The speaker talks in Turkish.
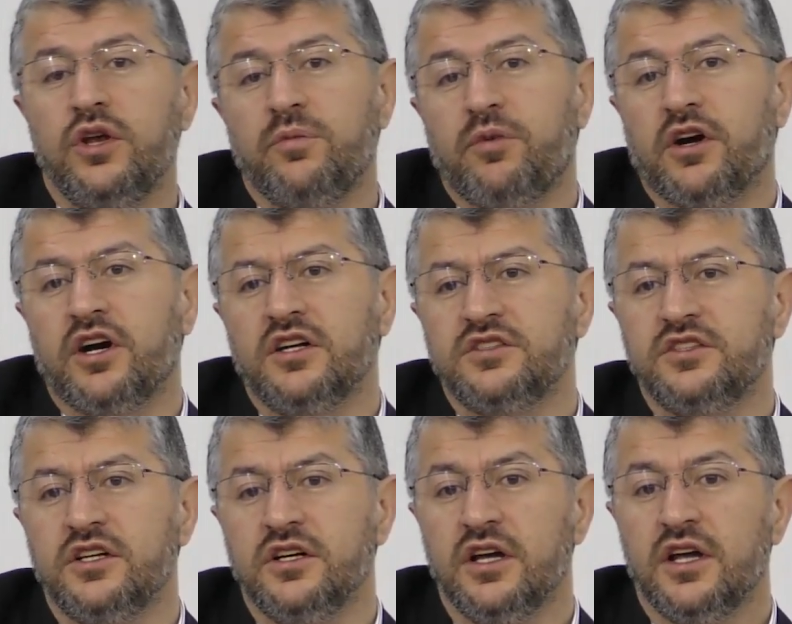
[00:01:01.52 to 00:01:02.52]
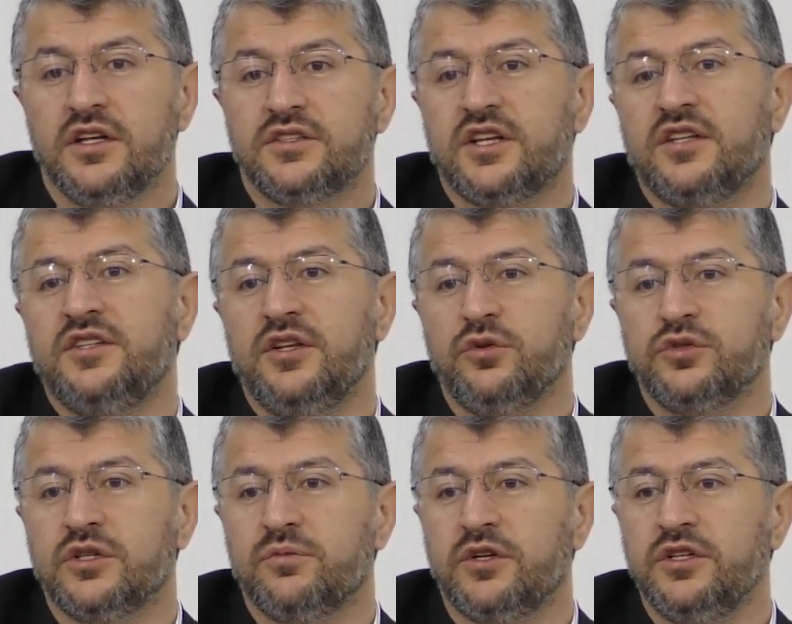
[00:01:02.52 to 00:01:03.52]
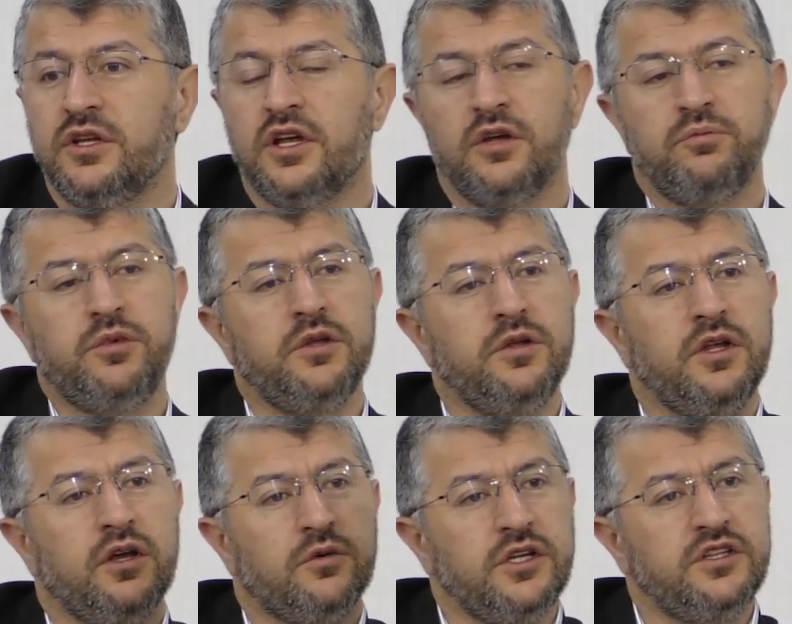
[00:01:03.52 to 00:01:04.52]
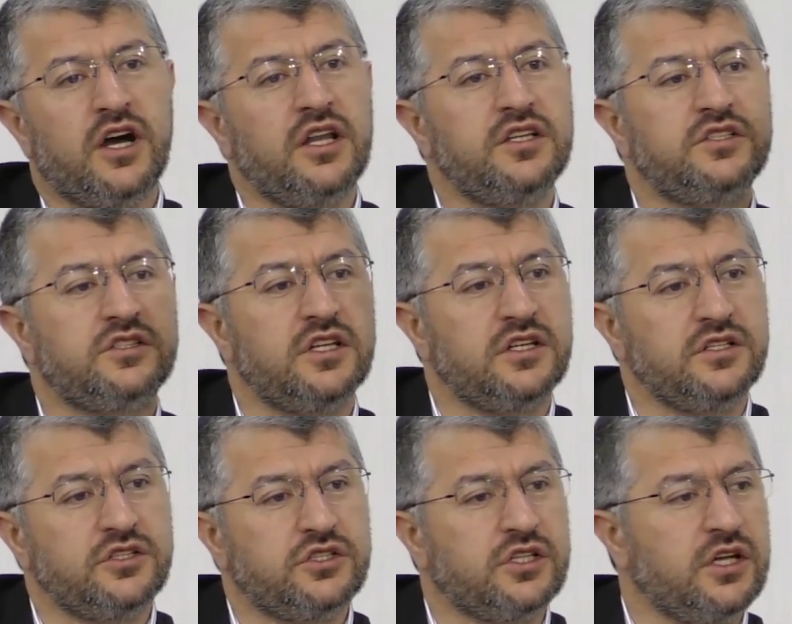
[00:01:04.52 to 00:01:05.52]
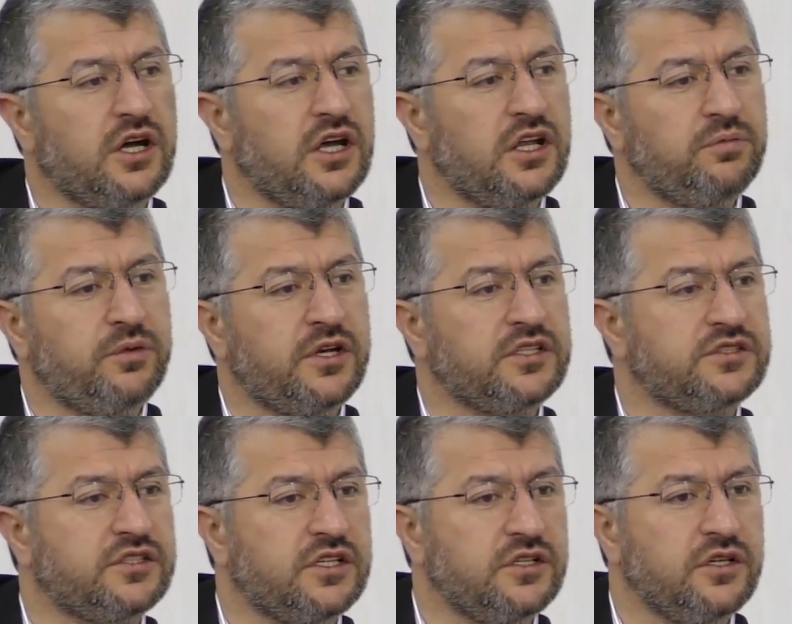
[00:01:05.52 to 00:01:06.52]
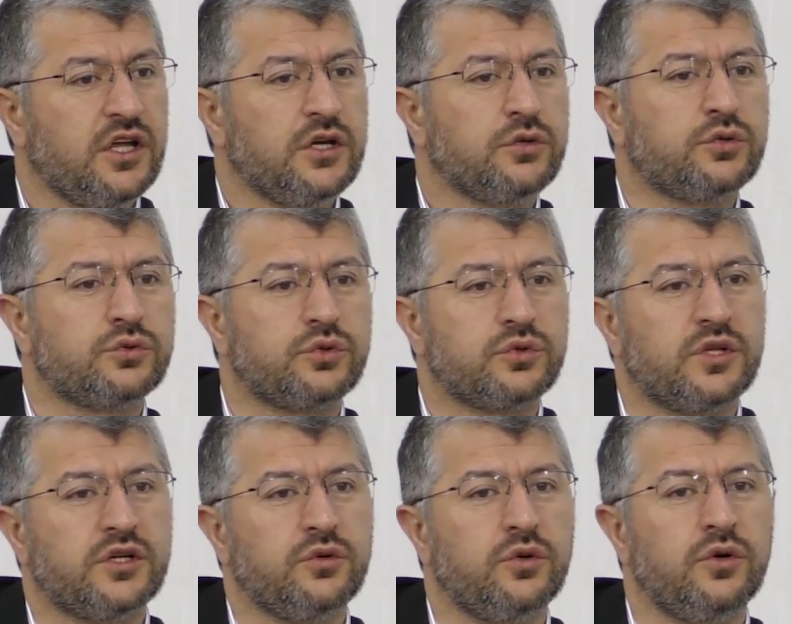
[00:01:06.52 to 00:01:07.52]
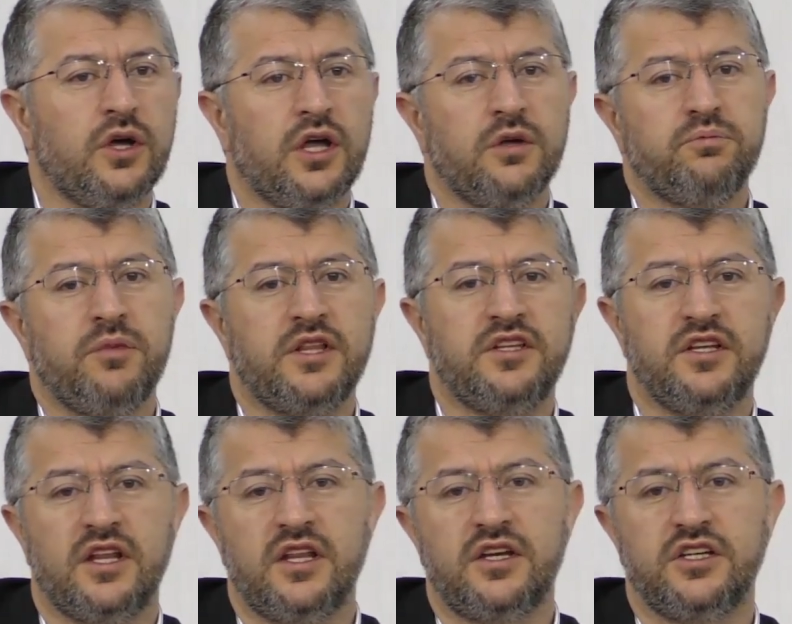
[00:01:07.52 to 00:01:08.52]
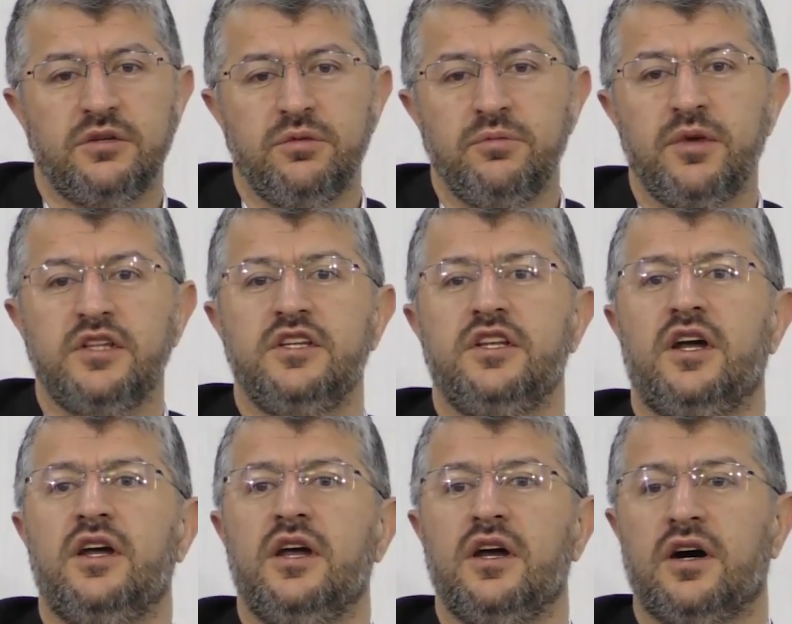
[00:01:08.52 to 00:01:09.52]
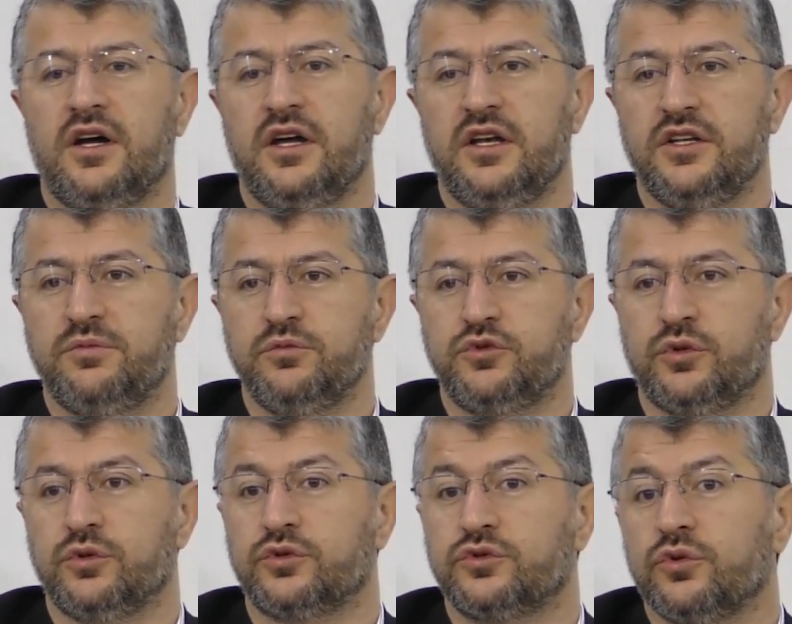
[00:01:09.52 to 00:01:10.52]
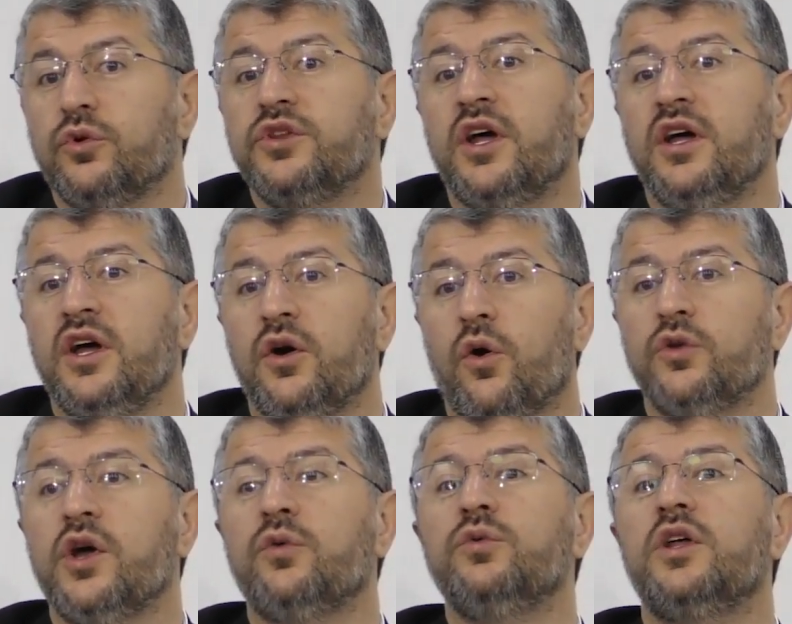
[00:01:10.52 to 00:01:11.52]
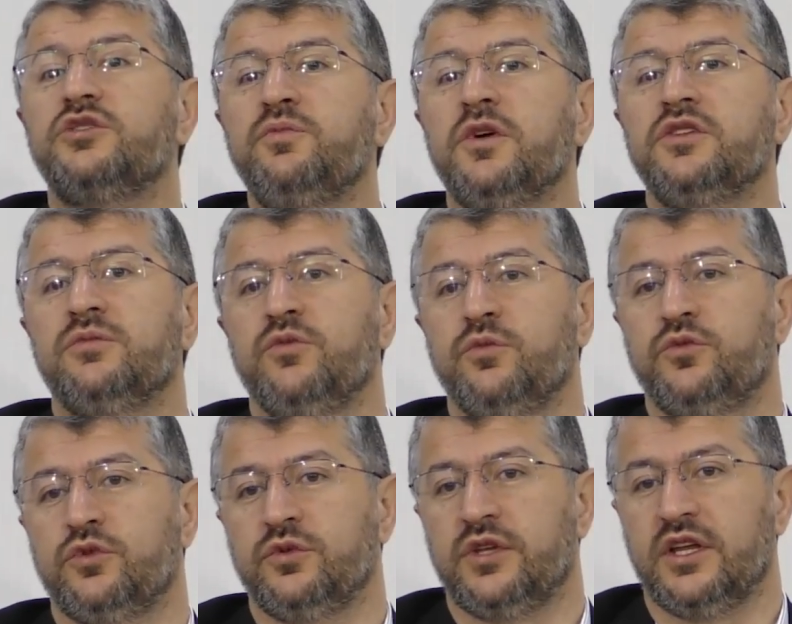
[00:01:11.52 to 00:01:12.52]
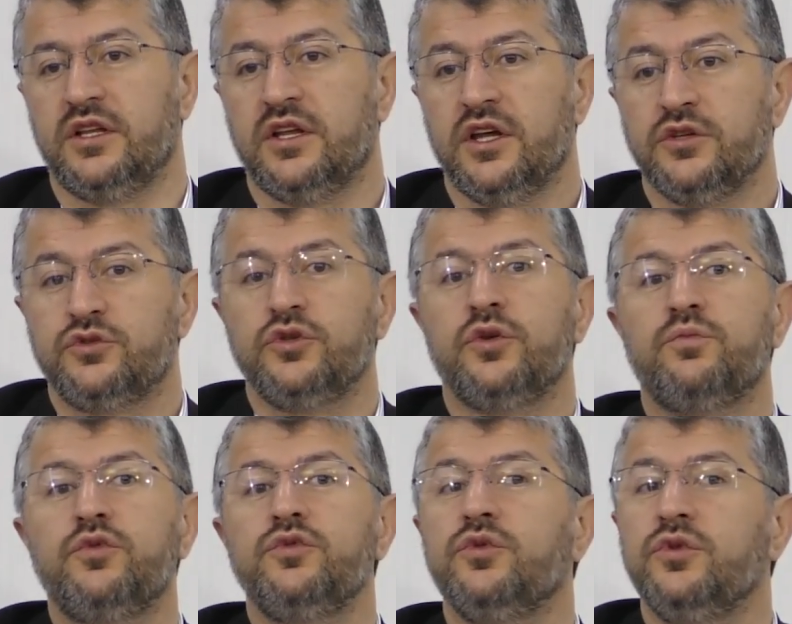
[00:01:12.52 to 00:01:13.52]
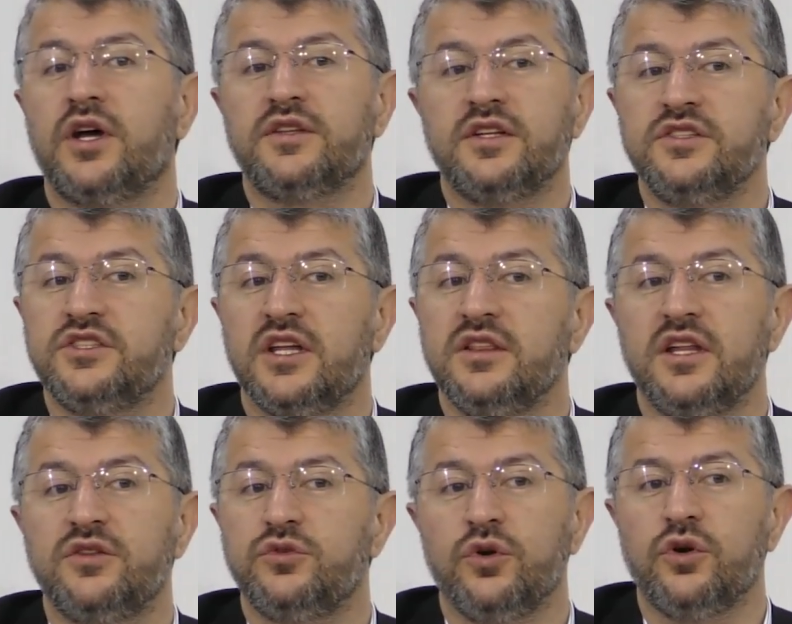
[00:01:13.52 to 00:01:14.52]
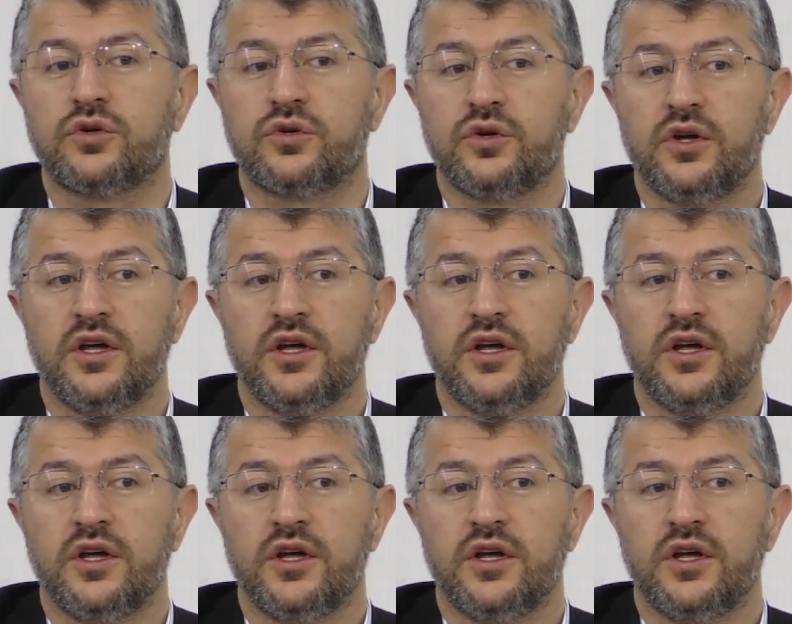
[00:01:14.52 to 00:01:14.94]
öyle bakarsak Zaten o zaman bir idealistlerin işte hayalperestlerin kurdukları o Medine'leri gibi Medine hayal etmiş oluruz. O da ona ulaşmak da mümkün değil. Çünkü bu dünyada cennet yok.